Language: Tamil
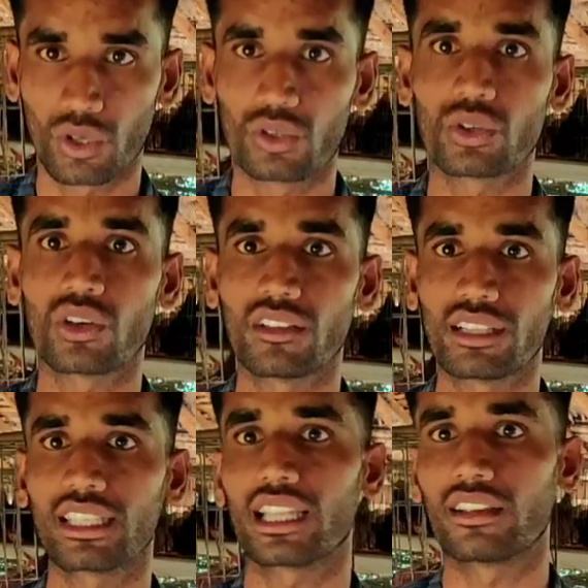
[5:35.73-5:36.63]
ஒரு நூறு கோழி
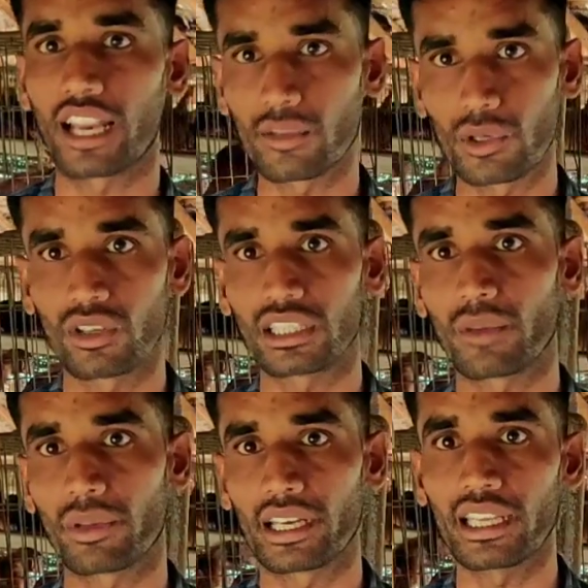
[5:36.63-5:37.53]
வளர்த்து அதில் அனுபவம்
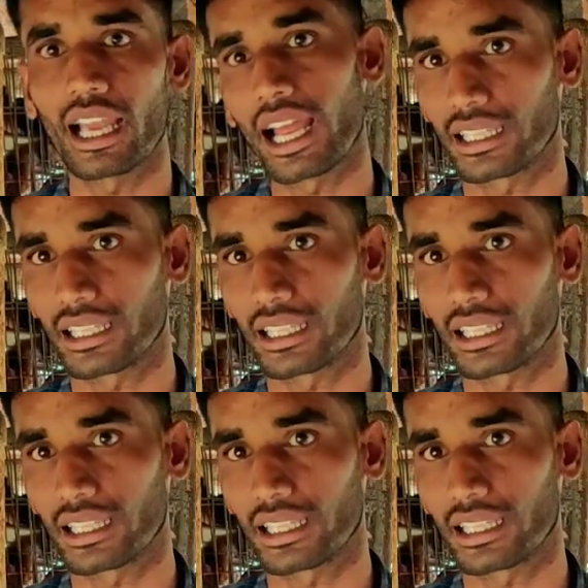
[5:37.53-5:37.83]
வந்தால் பின்னாடி